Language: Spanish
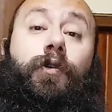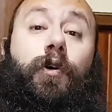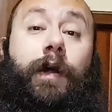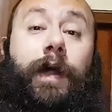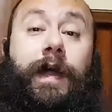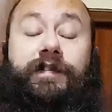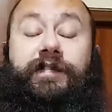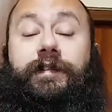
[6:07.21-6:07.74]
lo
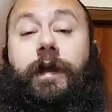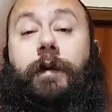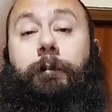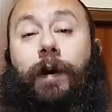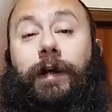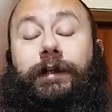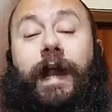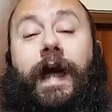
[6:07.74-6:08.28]
que es
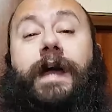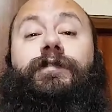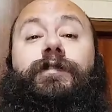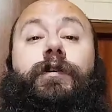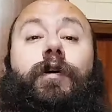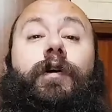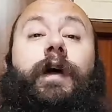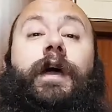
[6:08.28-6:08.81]
tiempo atrás,
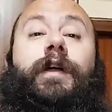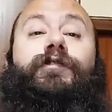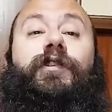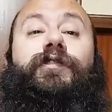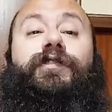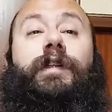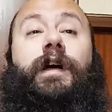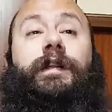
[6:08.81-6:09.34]
lo que he hecho
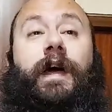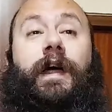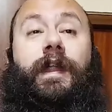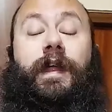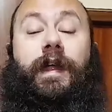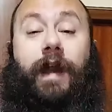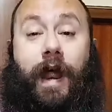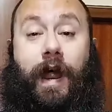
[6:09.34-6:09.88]
ha sido
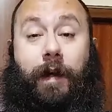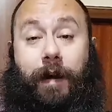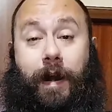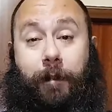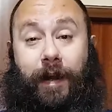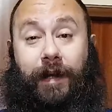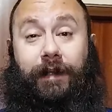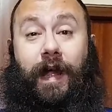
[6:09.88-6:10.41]
añadir a
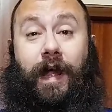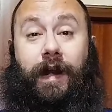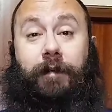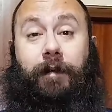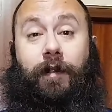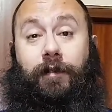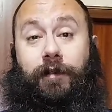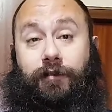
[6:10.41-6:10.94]
la parte de
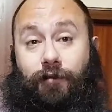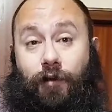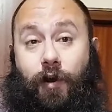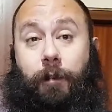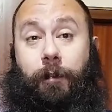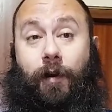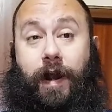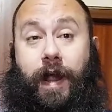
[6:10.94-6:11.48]
arriba donde
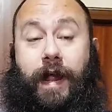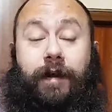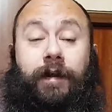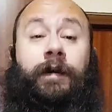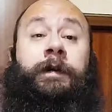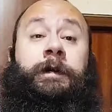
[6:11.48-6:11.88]
suelo poner